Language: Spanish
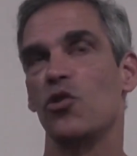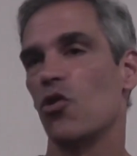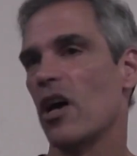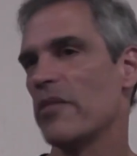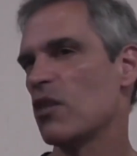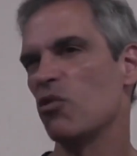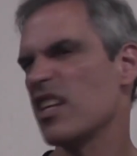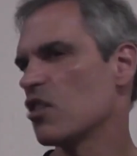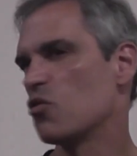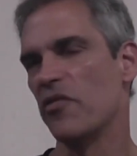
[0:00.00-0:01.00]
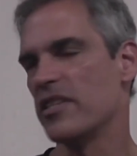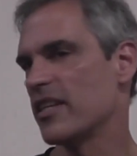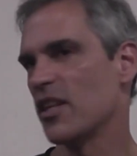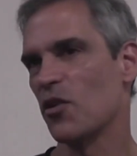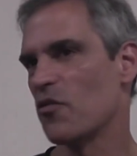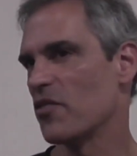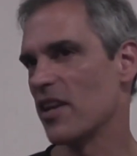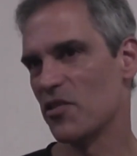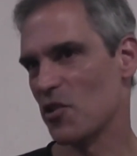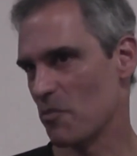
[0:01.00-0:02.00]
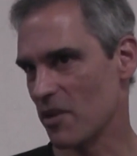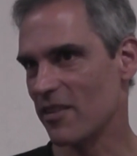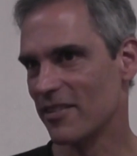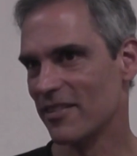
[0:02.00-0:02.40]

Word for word: todavía no tienes suficiente confianza en mí